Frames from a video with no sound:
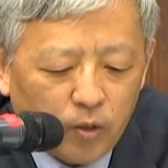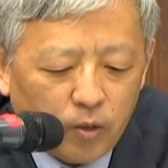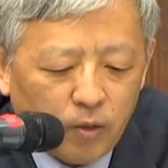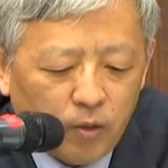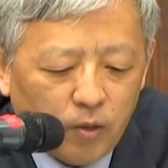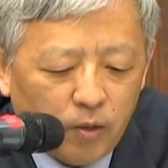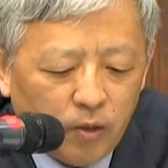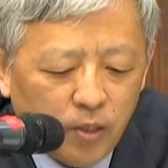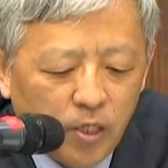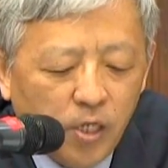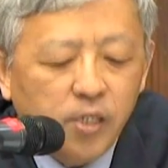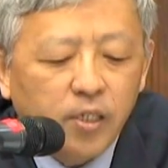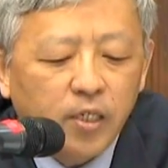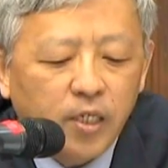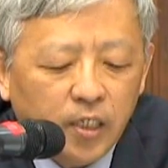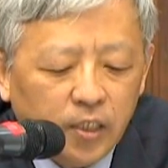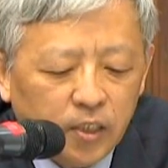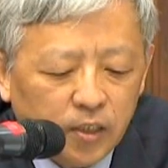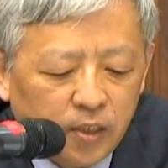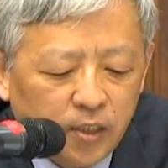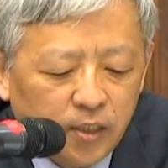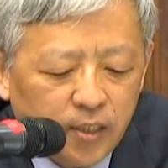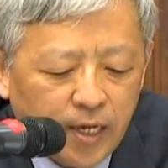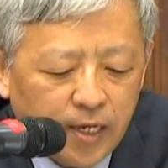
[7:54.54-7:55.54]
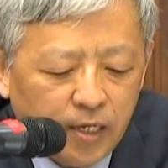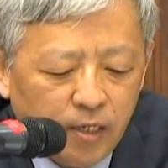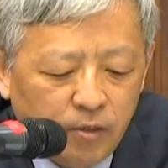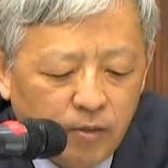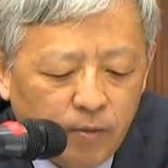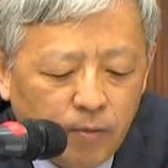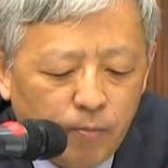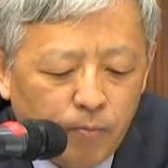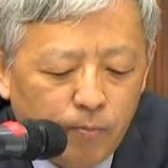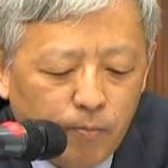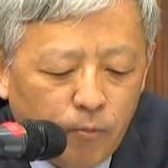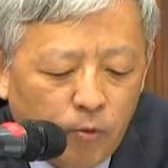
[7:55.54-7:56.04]
어, 일기
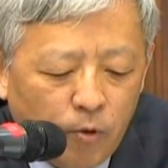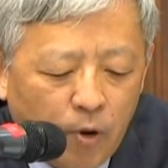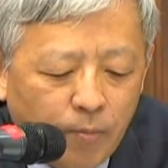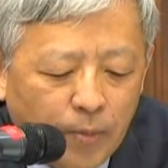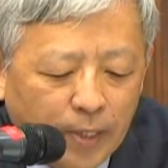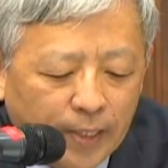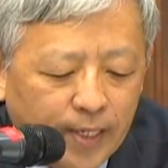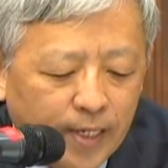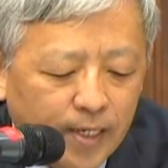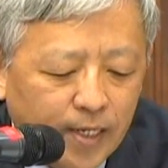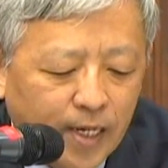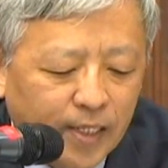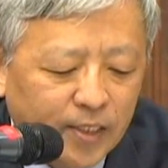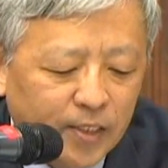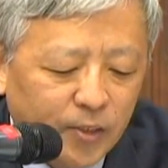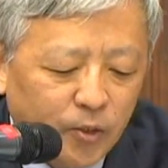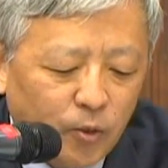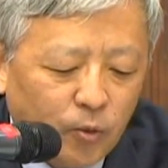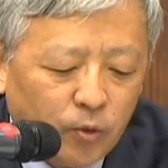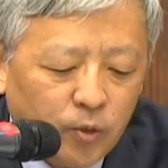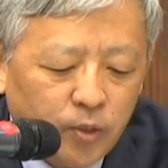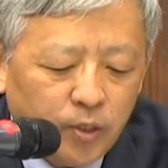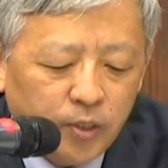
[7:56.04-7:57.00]
진화해와 마찬가지죠.